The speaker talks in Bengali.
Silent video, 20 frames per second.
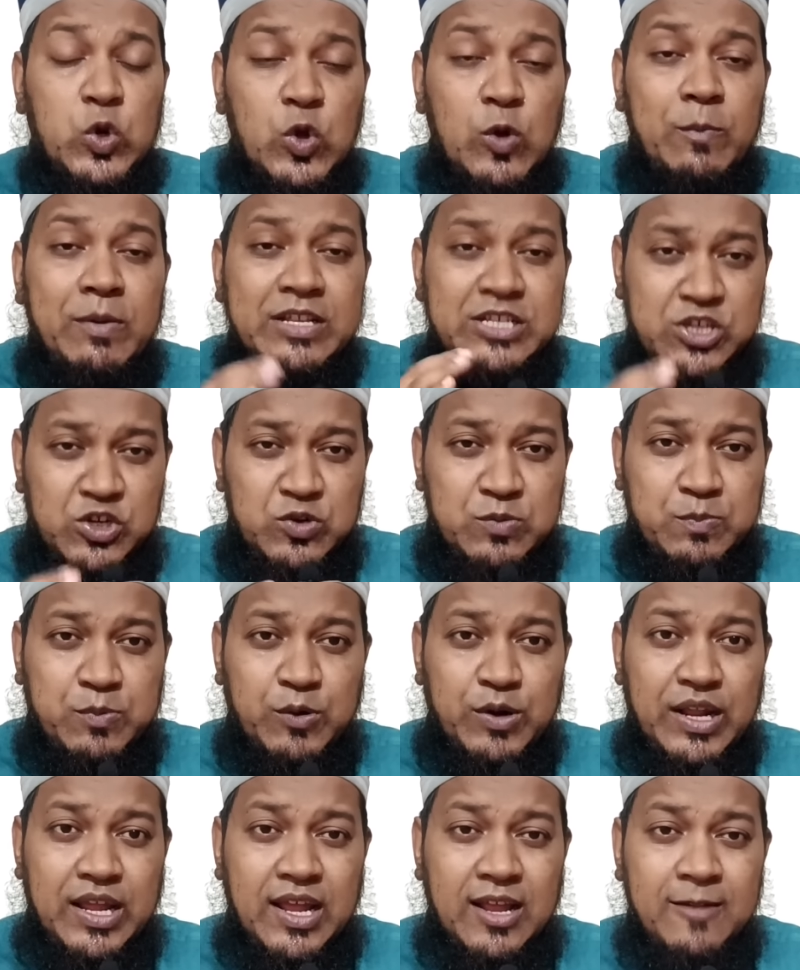নবীজির
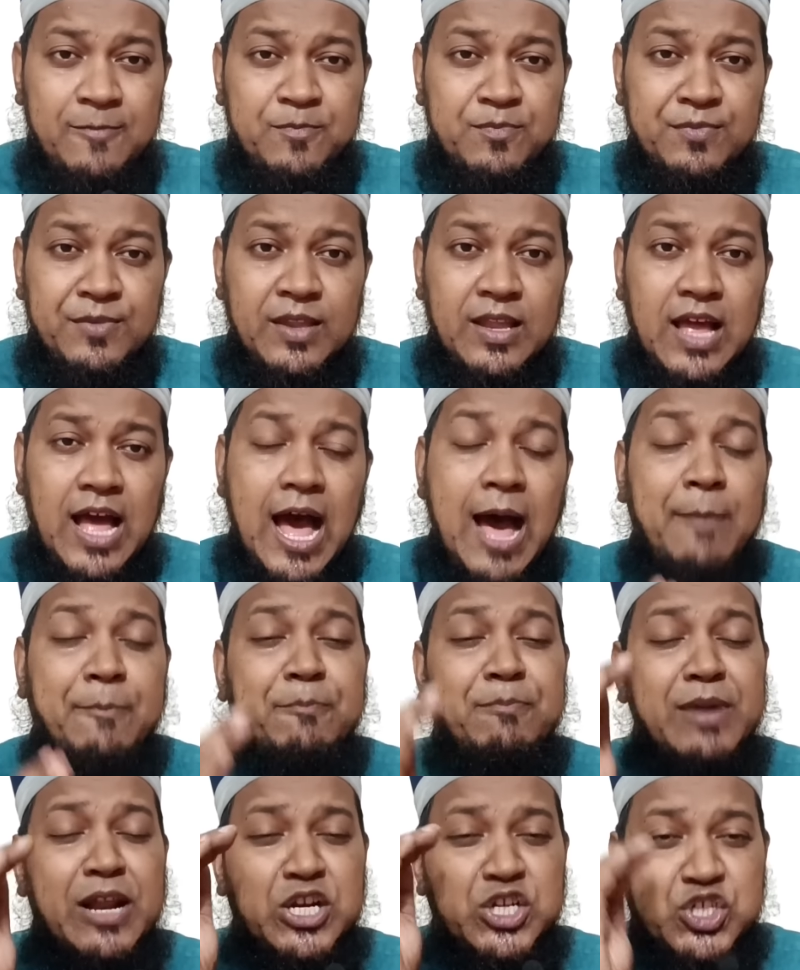উপরে
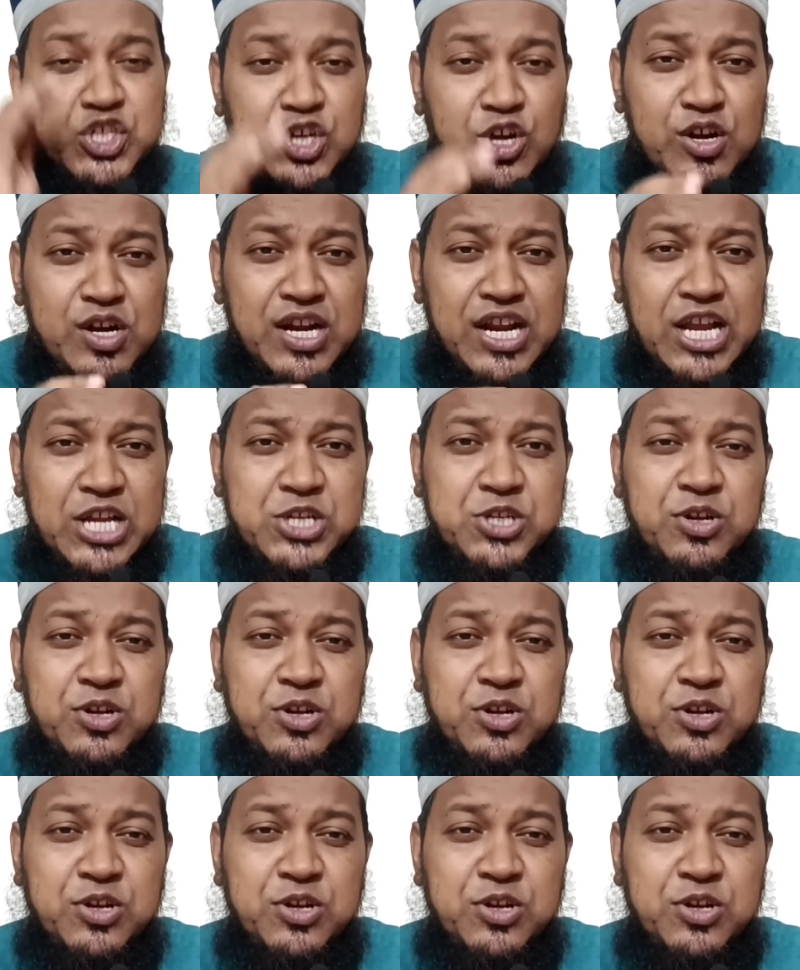আপনার সঙ্গে